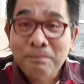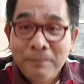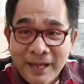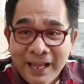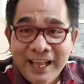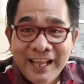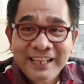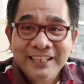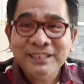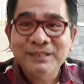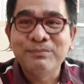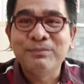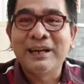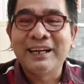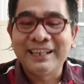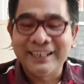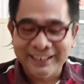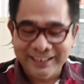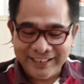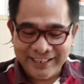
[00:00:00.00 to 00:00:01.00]
pas
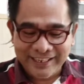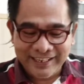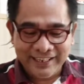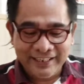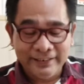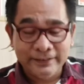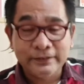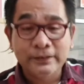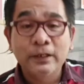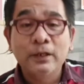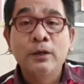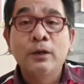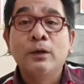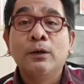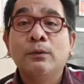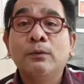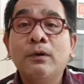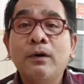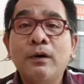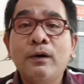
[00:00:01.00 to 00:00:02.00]
banget guys
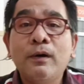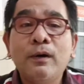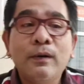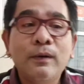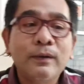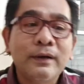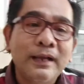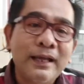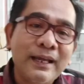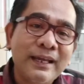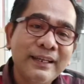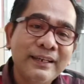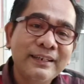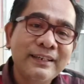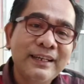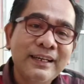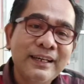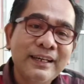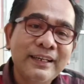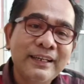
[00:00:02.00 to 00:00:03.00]
alright
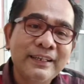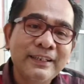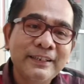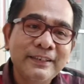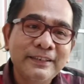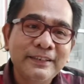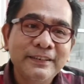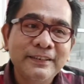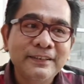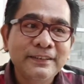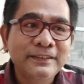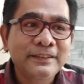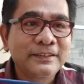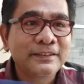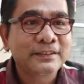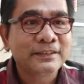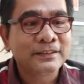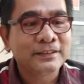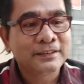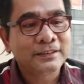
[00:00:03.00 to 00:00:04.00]
guys
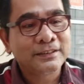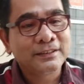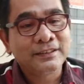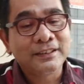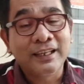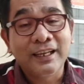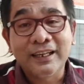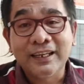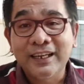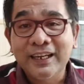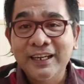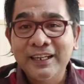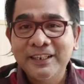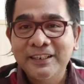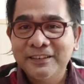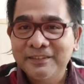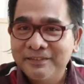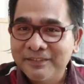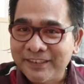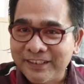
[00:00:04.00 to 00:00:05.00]
sangat
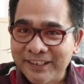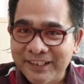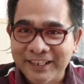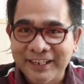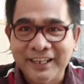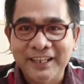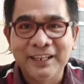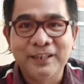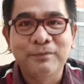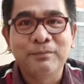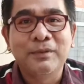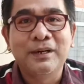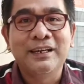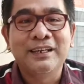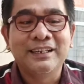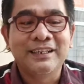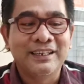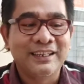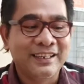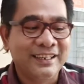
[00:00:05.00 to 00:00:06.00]
keren
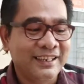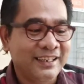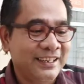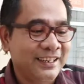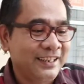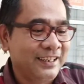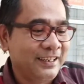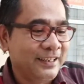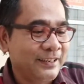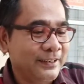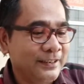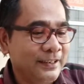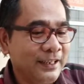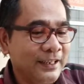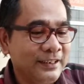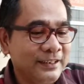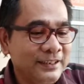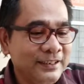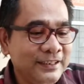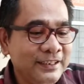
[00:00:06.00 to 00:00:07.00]
banget
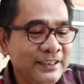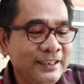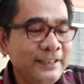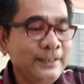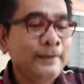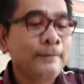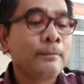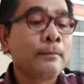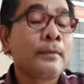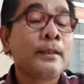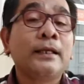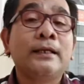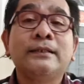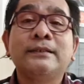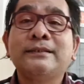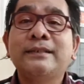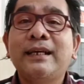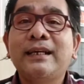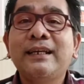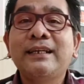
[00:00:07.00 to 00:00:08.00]
jadi
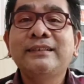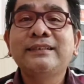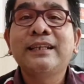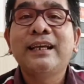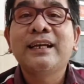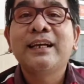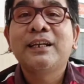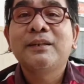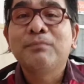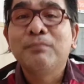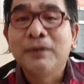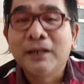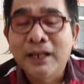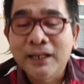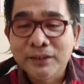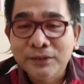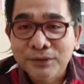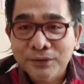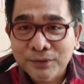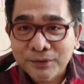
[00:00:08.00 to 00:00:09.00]
saya sangat
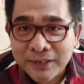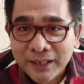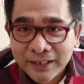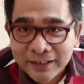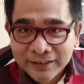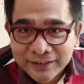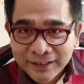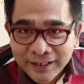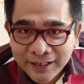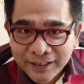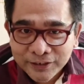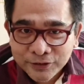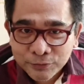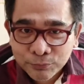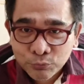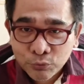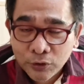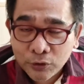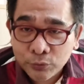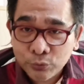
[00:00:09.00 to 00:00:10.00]
menganjurkan guys
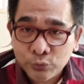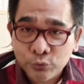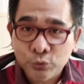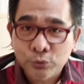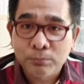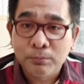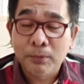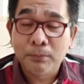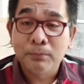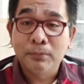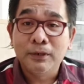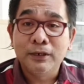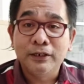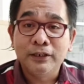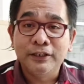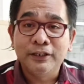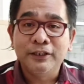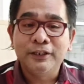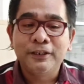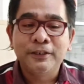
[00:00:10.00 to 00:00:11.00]
semua untuk
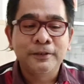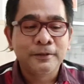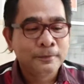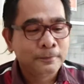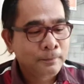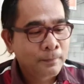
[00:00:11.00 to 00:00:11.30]
membeli